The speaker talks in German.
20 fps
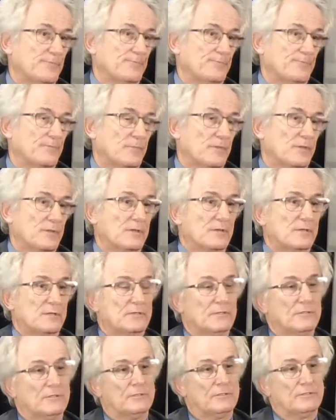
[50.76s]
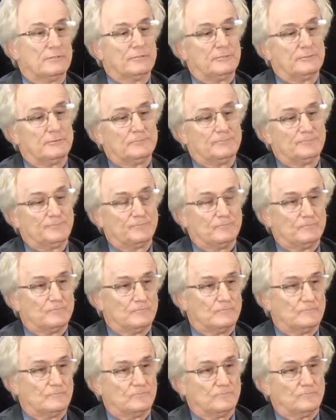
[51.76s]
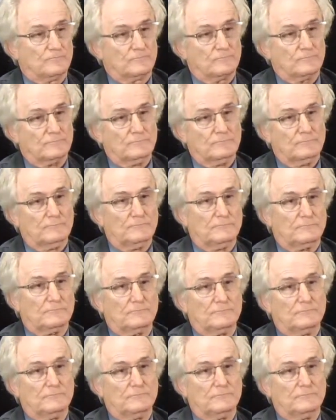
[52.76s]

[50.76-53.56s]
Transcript: Kann Schimmel zu gesundheitlichen Problemen führen?